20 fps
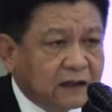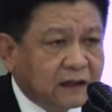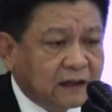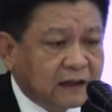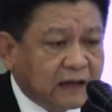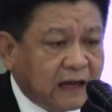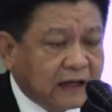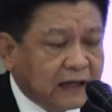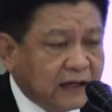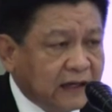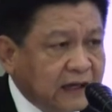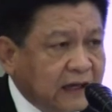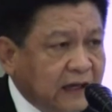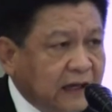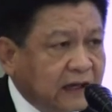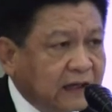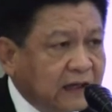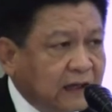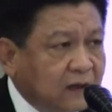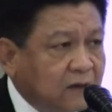ขณะนี้เนี่
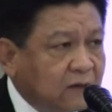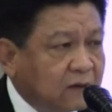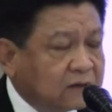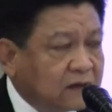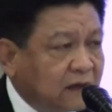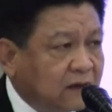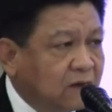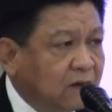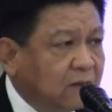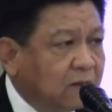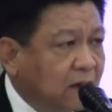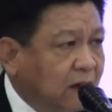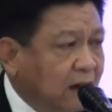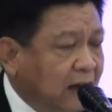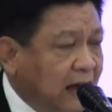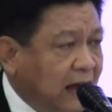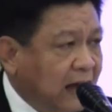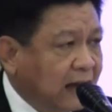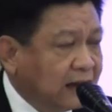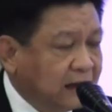ยในโลกสังคมออน
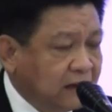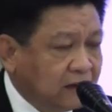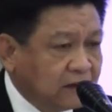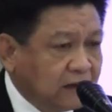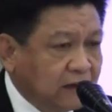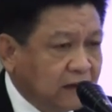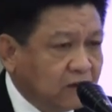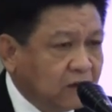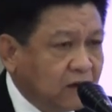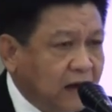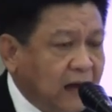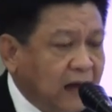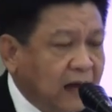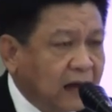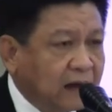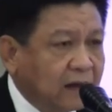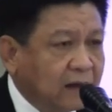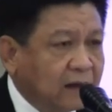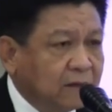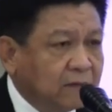ไลน์ที่เราคิดว่า
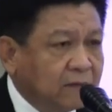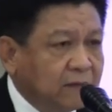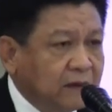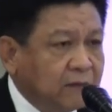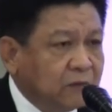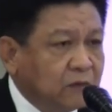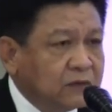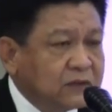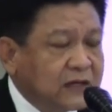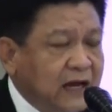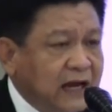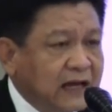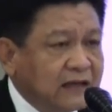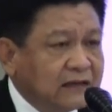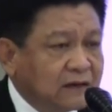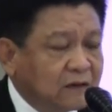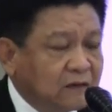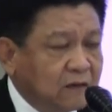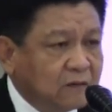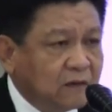มีผู้ใช้
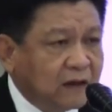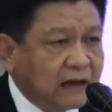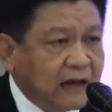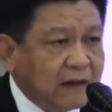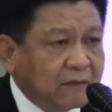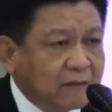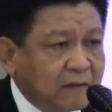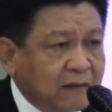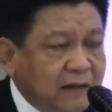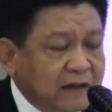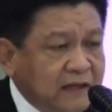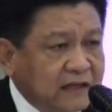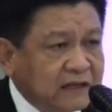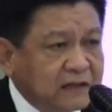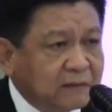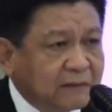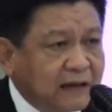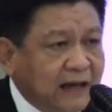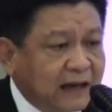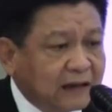สังคมออนไลน์ประมาณ
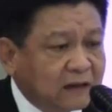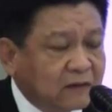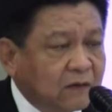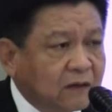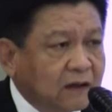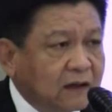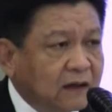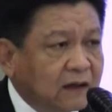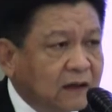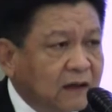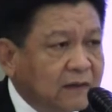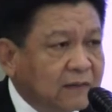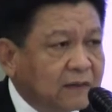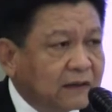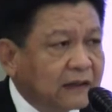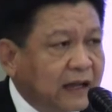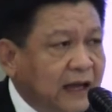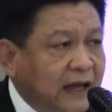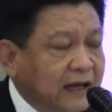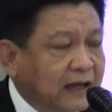20 ล้านคนในเมื
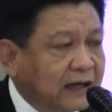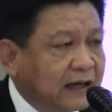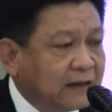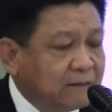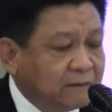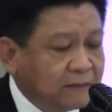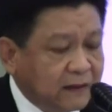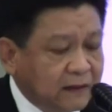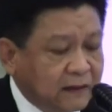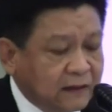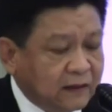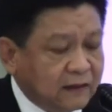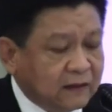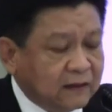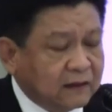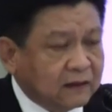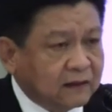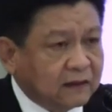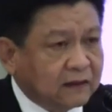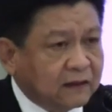องไทยนะครับ
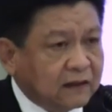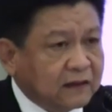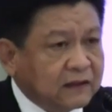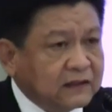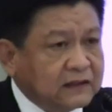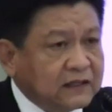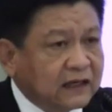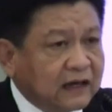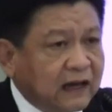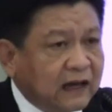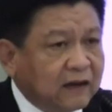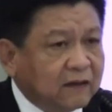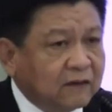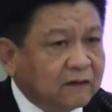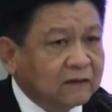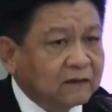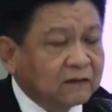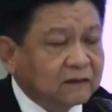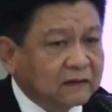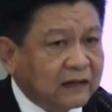แต่จริงๆแล้ว
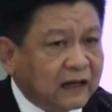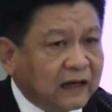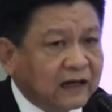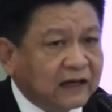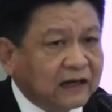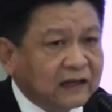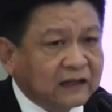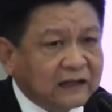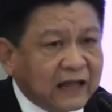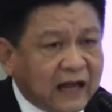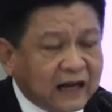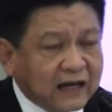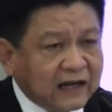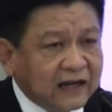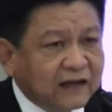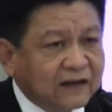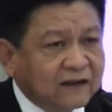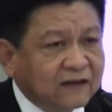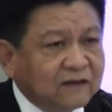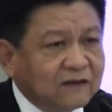แต่ละ1 ท่าน
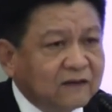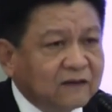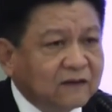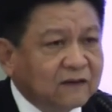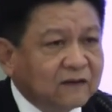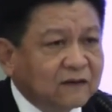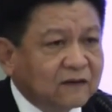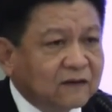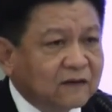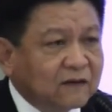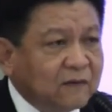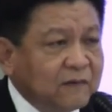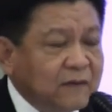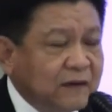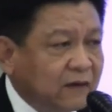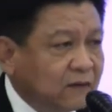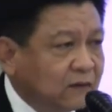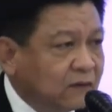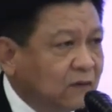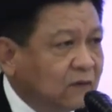เนี่ยก็
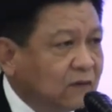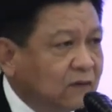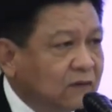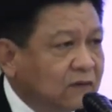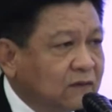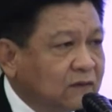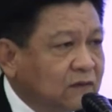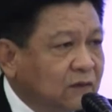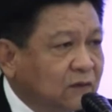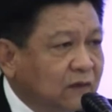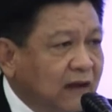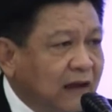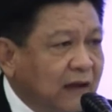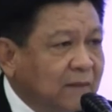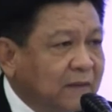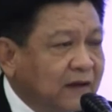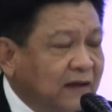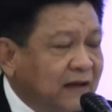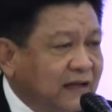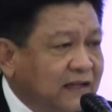มีทุกแอ
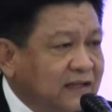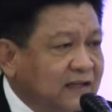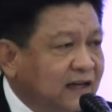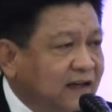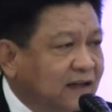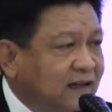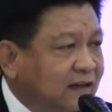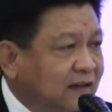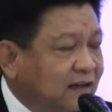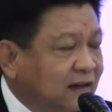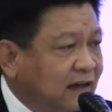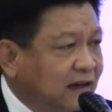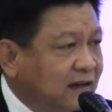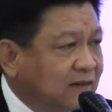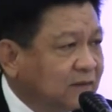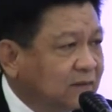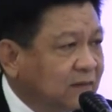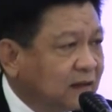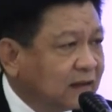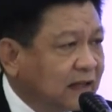ปพลิเคชันนะครั
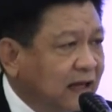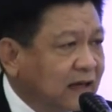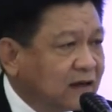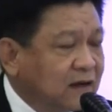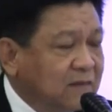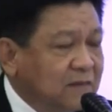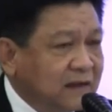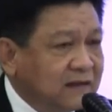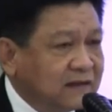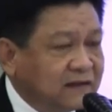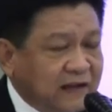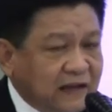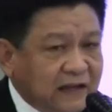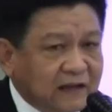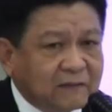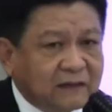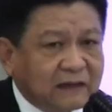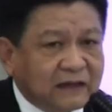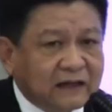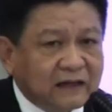บบางท่านก็มี
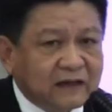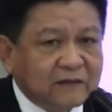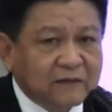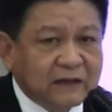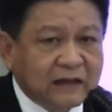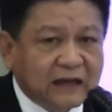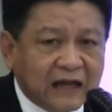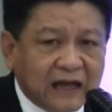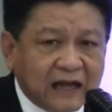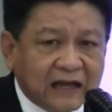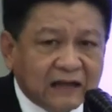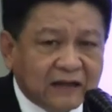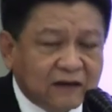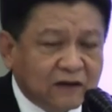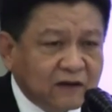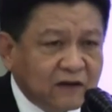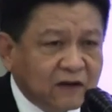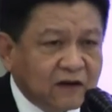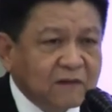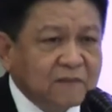4บางท่านก็มี5อย่าง
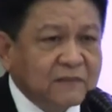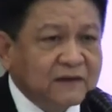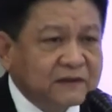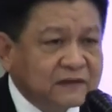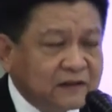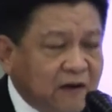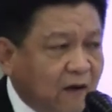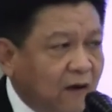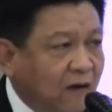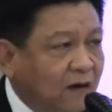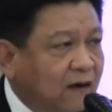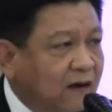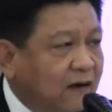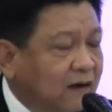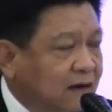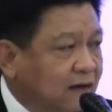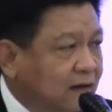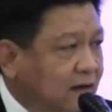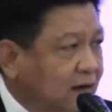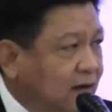น้อยๆก็มี
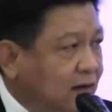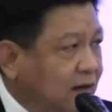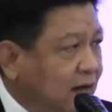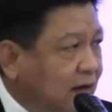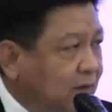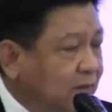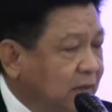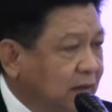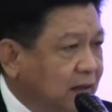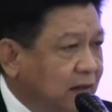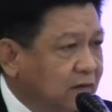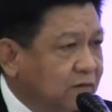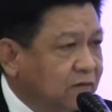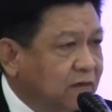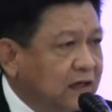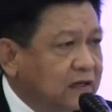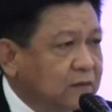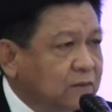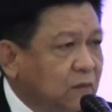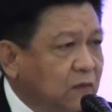2นะมีทั้ง
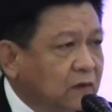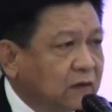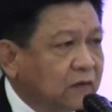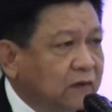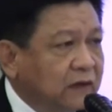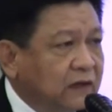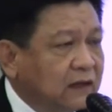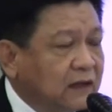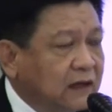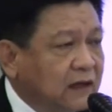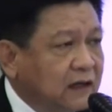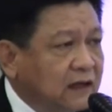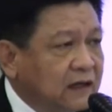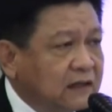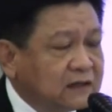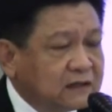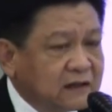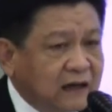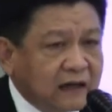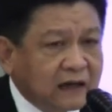Facebook Twitter
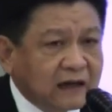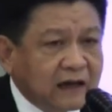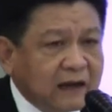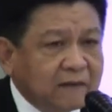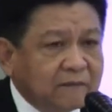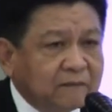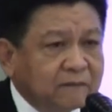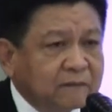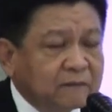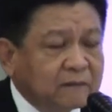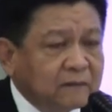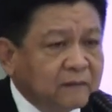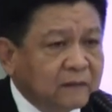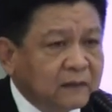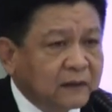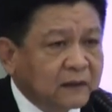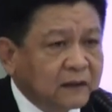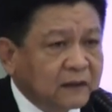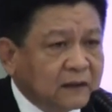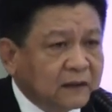Instagram
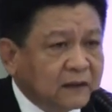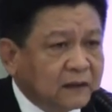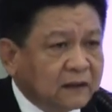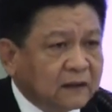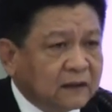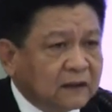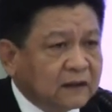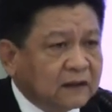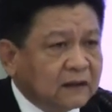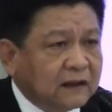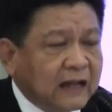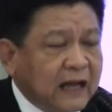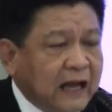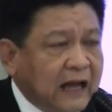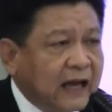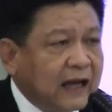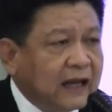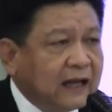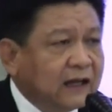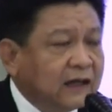
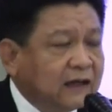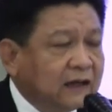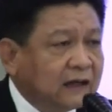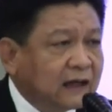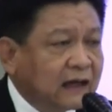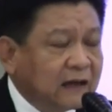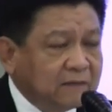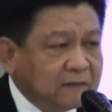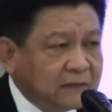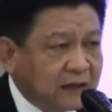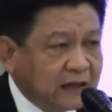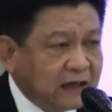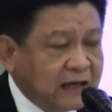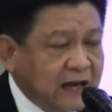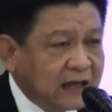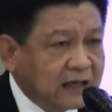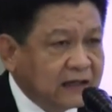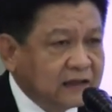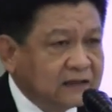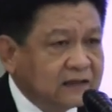Line นะครับอย่าง
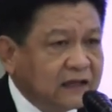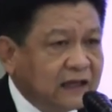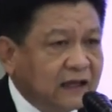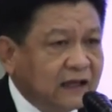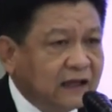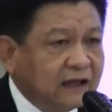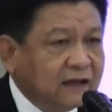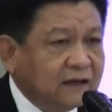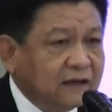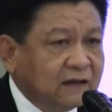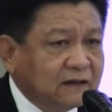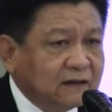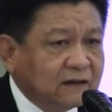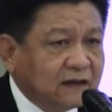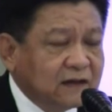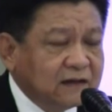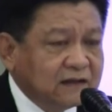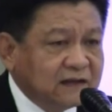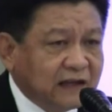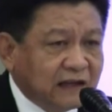แน่ๆคือ4
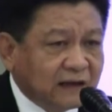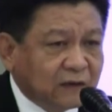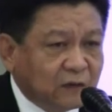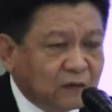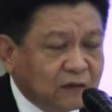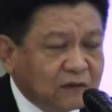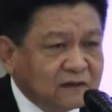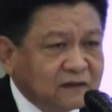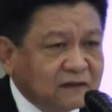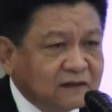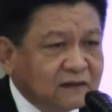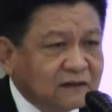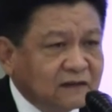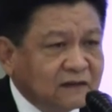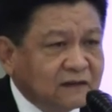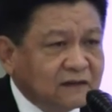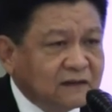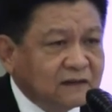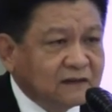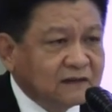ถ้า4คูณ
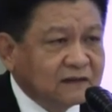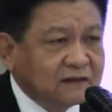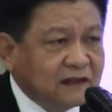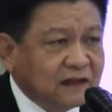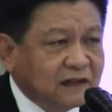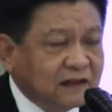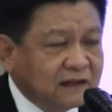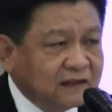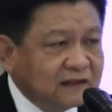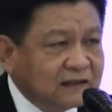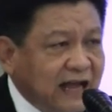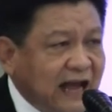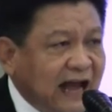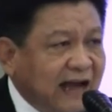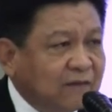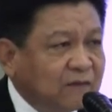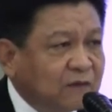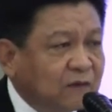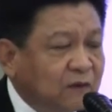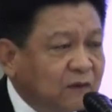4หรือ
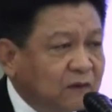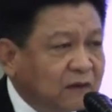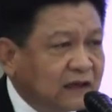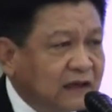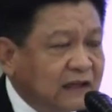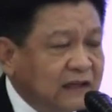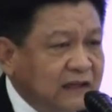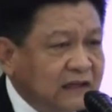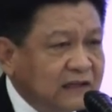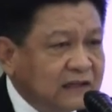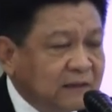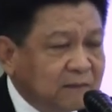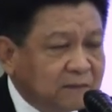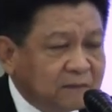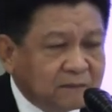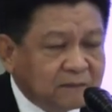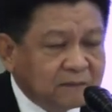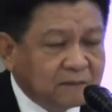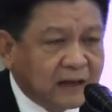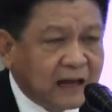3คูณกับ
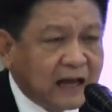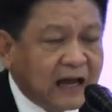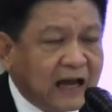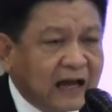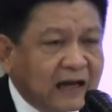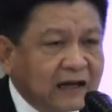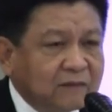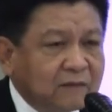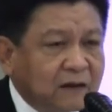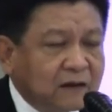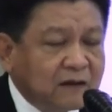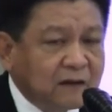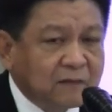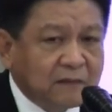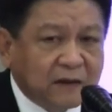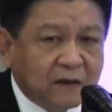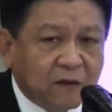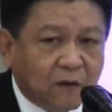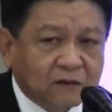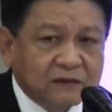20ล้านมันก็
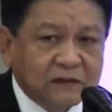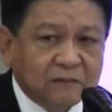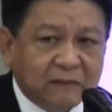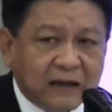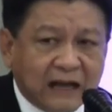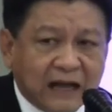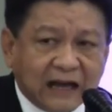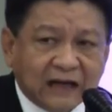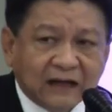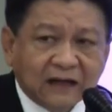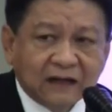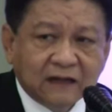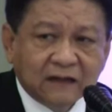เป็น60ล้าน